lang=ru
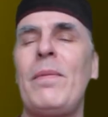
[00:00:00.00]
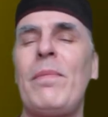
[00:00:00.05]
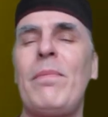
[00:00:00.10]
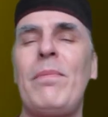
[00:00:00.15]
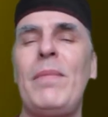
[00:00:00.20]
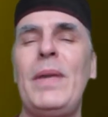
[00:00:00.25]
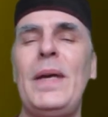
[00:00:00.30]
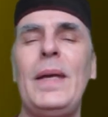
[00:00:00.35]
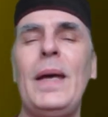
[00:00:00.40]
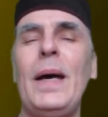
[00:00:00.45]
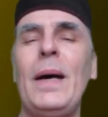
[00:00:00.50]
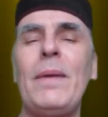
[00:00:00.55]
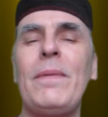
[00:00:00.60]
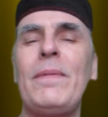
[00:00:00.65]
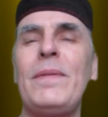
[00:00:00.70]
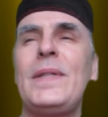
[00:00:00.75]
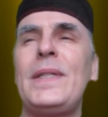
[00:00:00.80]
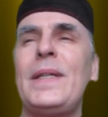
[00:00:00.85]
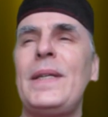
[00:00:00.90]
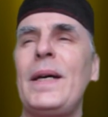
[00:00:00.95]
Меня
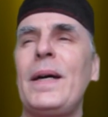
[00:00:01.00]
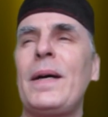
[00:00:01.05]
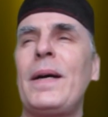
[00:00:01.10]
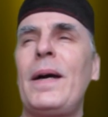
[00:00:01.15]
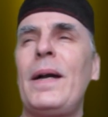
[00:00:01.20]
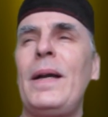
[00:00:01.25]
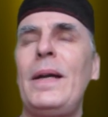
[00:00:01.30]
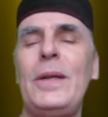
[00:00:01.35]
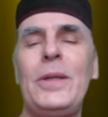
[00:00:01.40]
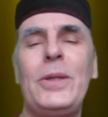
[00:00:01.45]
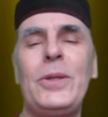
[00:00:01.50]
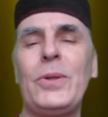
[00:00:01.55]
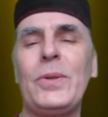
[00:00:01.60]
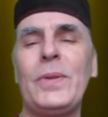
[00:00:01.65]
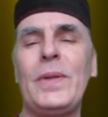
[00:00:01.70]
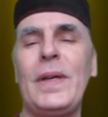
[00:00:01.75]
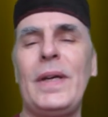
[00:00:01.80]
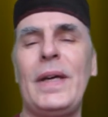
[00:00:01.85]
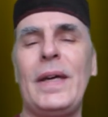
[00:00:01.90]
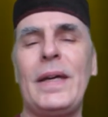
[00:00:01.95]
все
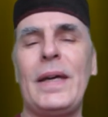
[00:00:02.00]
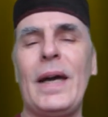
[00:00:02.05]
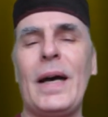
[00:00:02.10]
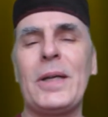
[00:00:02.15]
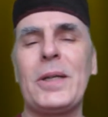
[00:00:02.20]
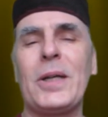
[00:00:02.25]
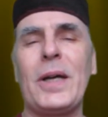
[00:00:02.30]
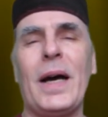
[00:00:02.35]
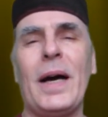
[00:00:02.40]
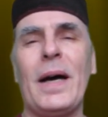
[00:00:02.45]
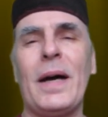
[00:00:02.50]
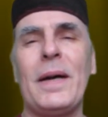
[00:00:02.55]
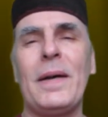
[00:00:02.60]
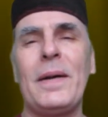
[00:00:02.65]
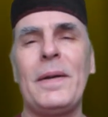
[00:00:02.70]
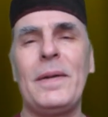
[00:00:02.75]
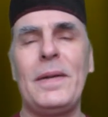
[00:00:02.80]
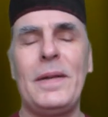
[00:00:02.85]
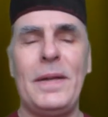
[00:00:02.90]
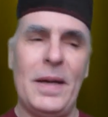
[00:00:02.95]
кличут Яшка,
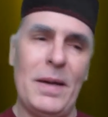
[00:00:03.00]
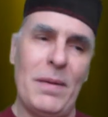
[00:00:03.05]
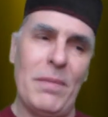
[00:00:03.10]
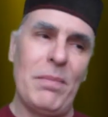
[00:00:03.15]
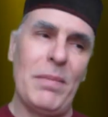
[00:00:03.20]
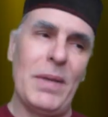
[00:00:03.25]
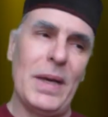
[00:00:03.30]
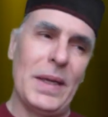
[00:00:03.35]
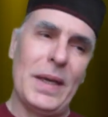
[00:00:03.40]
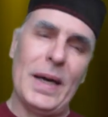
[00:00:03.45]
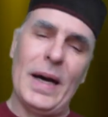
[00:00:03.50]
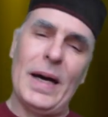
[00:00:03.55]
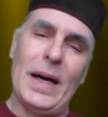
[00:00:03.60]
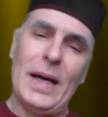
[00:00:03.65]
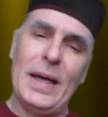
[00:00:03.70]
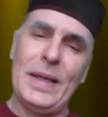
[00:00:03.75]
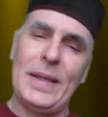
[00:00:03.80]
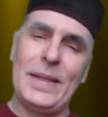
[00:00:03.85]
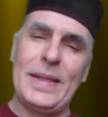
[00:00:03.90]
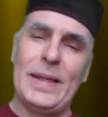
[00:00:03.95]

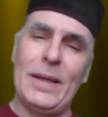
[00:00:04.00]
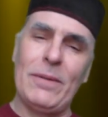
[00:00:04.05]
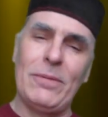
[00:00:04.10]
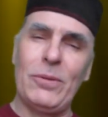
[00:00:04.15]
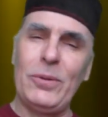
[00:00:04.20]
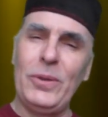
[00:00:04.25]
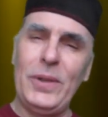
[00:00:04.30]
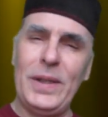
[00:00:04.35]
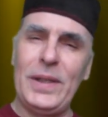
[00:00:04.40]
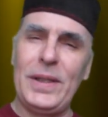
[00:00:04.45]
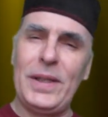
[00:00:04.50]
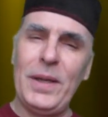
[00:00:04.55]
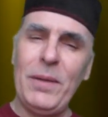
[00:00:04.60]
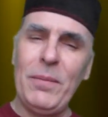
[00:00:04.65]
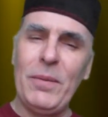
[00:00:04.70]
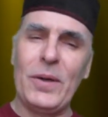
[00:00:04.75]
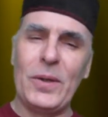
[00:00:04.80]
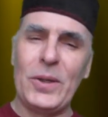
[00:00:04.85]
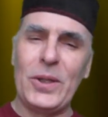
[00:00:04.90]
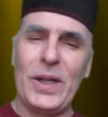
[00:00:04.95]
меня зовут
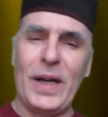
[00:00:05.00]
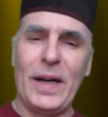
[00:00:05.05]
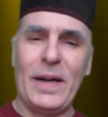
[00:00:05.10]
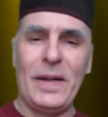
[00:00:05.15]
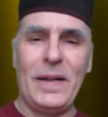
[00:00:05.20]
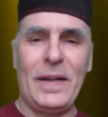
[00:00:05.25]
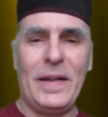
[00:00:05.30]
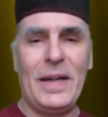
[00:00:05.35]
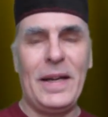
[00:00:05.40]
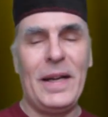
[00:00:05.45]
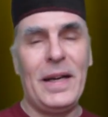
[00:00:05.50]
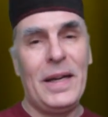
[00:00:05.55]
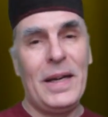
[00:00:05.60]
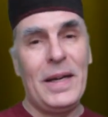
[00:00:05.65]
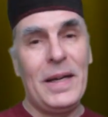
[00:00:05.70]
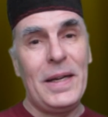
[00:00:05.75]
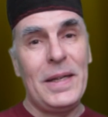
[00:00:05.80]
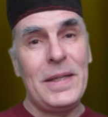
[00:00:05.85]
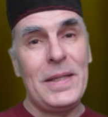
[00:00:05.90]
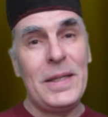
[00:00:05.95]
Тимошка.
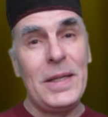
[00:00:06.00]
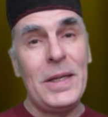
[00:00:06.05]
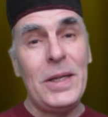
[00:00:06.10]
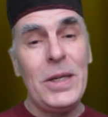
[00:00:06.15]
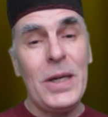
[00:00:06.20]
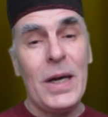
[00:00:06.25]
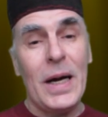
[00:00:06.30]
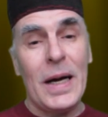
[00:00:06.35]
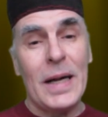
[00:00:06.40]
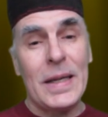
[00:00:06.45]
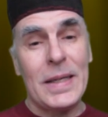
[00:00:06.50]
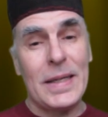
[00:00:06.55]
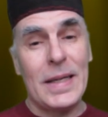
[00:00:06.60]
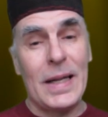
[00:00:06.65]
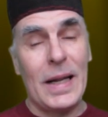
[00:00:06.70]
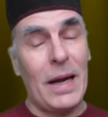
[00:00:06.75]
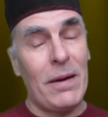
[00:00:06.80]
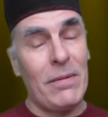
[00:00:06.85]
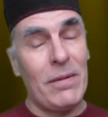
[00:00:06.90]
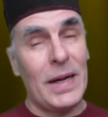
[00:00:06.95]

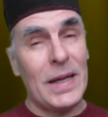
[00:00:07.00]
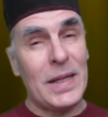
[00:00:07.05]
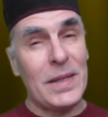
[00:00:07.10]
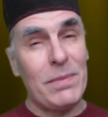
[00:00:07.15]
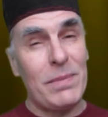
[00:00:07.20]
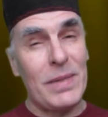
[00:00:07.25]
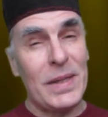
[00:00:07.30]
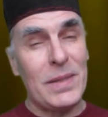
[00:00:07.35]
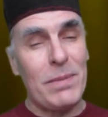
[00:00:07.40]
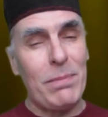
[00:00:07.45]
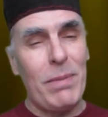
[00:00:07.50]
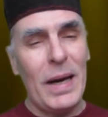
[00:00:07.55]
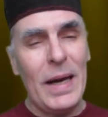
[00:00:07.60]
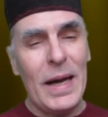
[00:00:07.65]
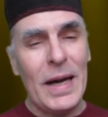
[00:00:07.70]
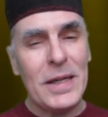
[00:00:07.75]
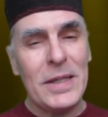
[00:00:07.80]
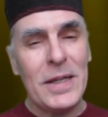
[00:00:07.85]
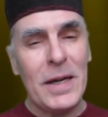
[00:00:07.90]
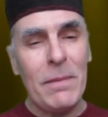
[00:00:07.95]
Сейчас для вас мы
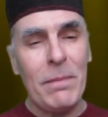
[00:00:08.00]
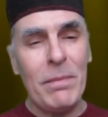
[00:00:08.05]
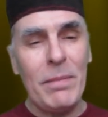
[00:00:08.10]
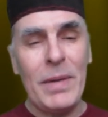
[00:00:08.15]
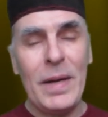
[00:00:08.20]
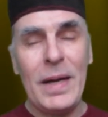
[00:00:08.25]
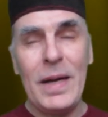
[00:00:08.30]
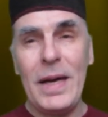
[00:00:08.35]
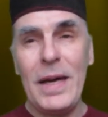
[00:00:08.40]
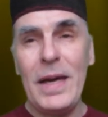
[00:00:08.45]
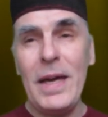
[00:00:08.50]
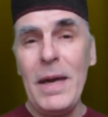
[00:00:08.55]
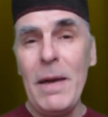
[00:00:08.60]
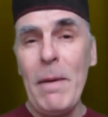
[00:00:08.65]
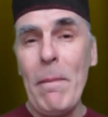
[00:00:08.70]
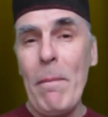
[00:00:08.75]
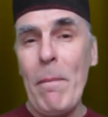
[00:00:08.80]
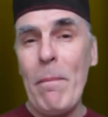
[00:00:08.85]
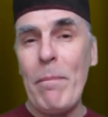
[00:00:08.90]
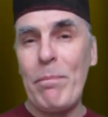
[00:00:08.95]
спляшем
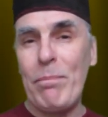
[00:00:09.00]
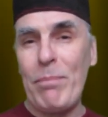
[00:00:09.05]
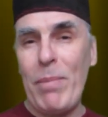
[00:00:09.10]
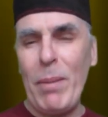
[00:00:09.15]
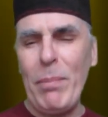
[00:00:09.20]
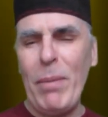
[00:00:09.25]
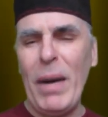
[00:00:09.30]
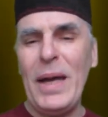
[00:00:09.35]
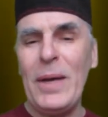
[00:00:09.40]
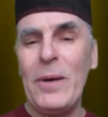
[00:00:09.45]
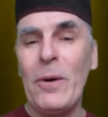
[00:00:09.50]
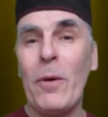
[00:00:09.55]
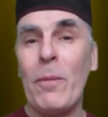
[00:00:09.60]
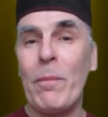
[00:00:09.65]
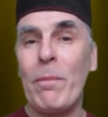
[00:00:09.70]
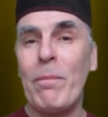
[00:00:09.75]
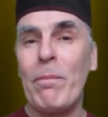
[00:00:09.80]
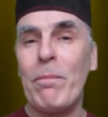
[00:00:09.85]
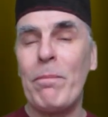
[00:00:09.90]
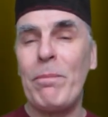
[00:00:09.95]
и
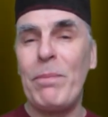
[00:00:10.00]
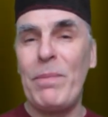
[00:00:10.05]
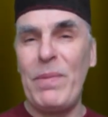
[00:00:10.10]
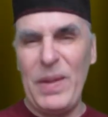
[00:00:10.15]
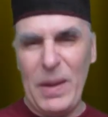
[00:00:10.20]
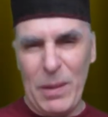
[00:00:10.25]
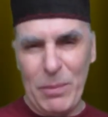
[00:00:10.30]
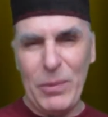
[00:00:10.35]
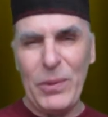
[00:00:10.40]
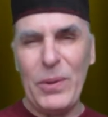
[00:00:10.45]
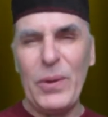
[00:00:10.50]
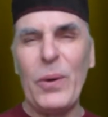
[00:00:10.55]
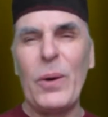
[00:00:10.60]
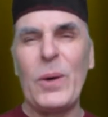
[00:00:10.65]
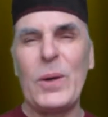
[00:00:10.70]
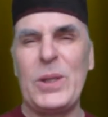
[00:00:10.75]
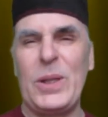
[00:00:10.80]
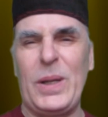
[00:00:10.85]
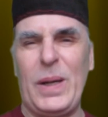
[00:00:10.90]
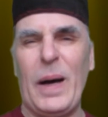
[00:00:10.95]
попоем
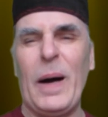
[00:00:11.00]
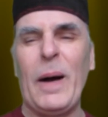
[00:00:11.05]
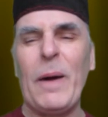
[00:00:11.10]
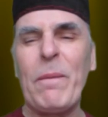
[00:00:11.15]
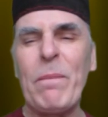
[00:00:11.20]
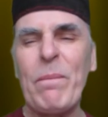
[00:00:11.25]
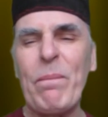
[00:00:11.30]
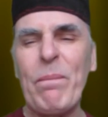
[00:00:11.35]
немножко.